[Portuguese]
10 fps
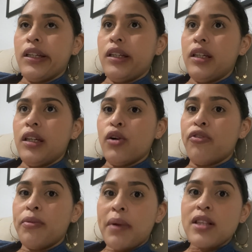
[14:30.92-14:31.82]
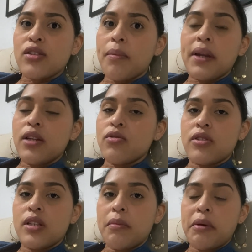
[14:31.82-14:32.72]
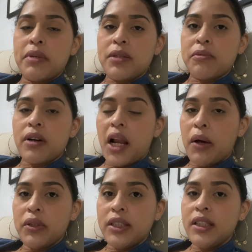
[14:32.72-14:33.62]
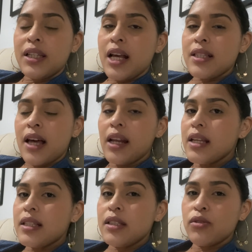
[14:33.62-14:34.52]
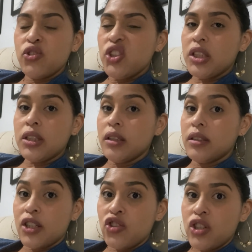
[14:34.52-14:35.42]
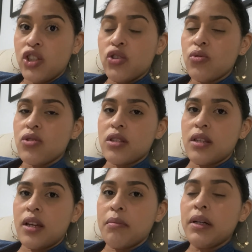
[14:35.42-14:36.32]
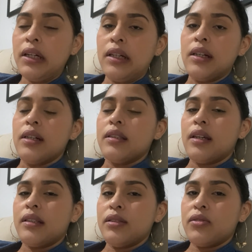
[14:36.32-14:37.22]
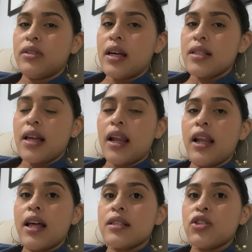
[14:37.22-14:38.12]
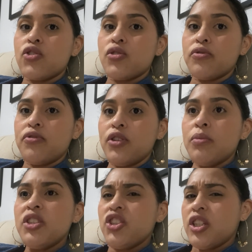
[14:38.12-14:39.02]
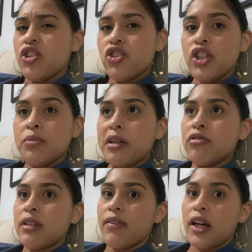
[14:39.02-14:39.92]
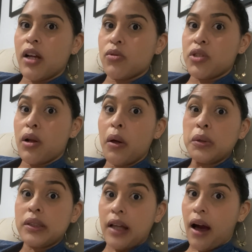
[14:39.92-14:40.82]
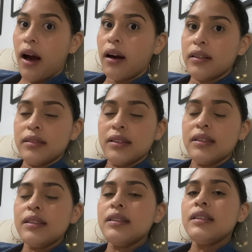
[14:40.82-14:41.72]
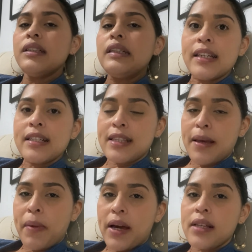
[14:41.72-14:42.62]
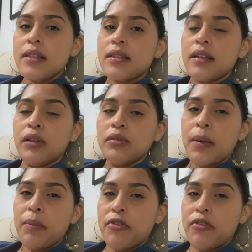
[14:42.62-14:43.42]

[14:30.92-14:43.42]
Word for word: E eu fui mais só para ir no cinema mesmo com a Laurinha. Na sala assim não tinha tanta gente no cinema, né? Dentro da sala lá assistindo filme. Tinha gente, mas não tava aquela coisa lotada, né? Tinha separação, né?